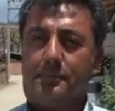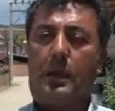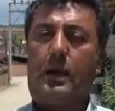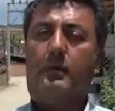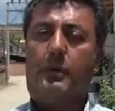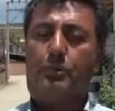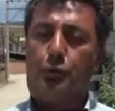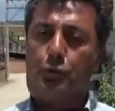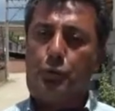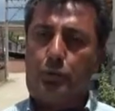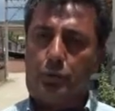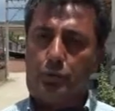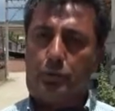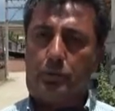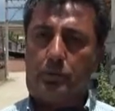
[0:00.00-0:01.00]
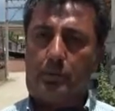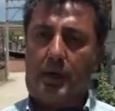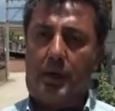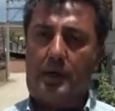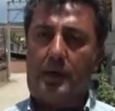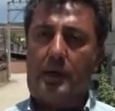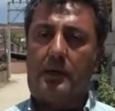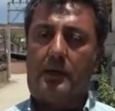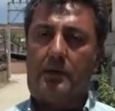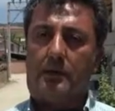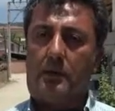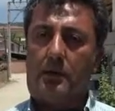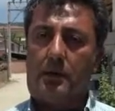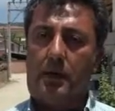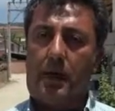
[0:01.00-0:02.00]
mahalle. Evet bütün mahalle
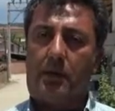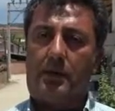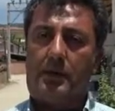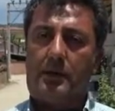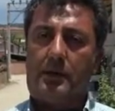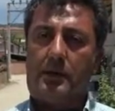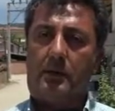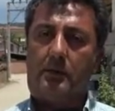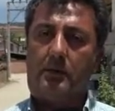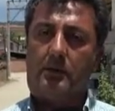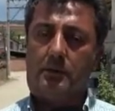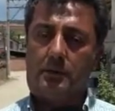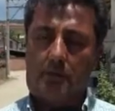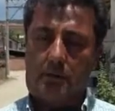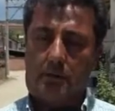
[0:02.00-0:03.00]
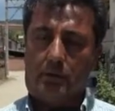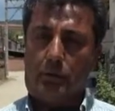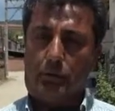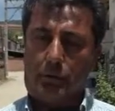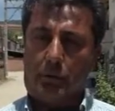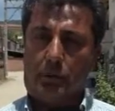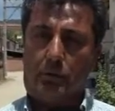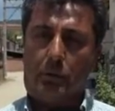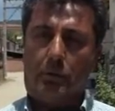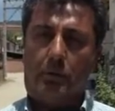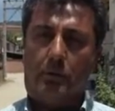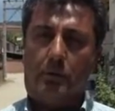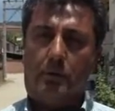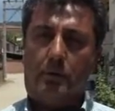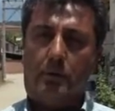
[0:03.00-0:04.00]
e, evlerinde kullanılıyor.
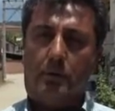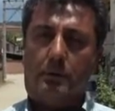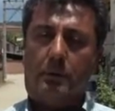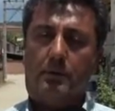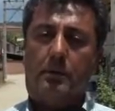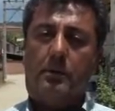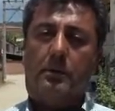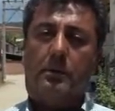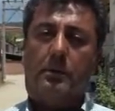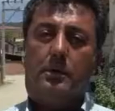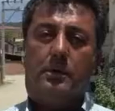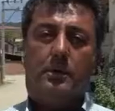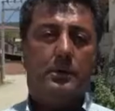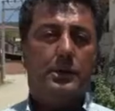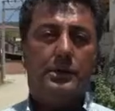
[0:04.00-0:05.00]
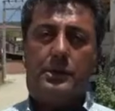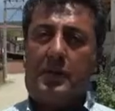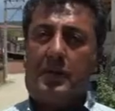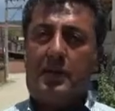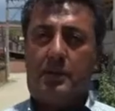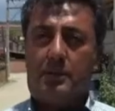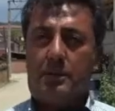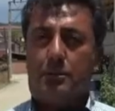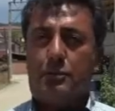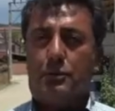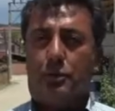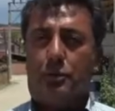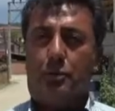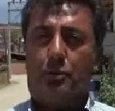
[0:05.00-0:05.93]
E, hiç şeker hastamız yok